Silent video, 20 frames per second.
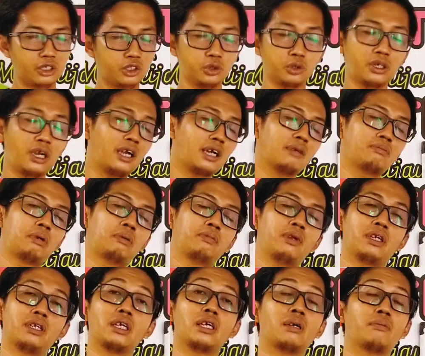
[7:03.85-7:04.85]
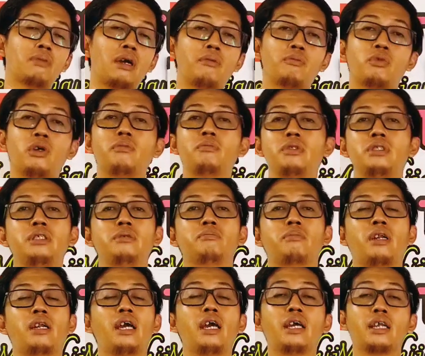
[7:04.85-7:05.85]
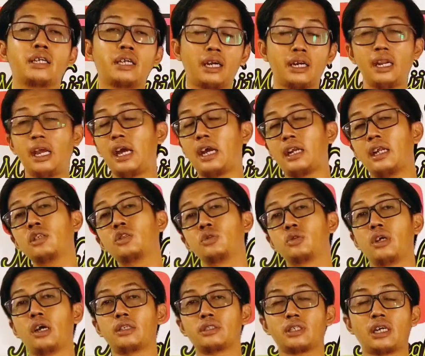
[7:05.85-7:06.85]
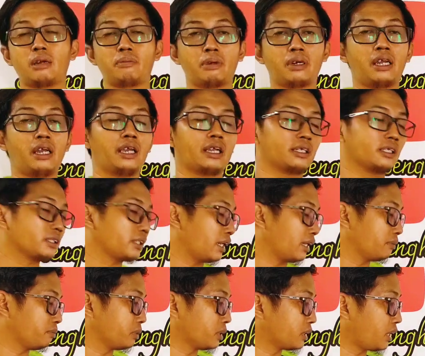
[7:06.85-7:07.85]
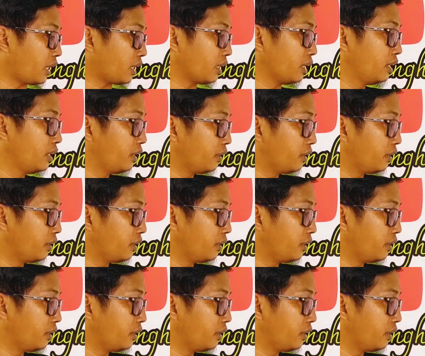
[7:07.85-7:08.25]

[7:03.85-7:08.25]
juga akan memiliki kemampuan menyimpan air karena arang juga serapan airnya sangat besar,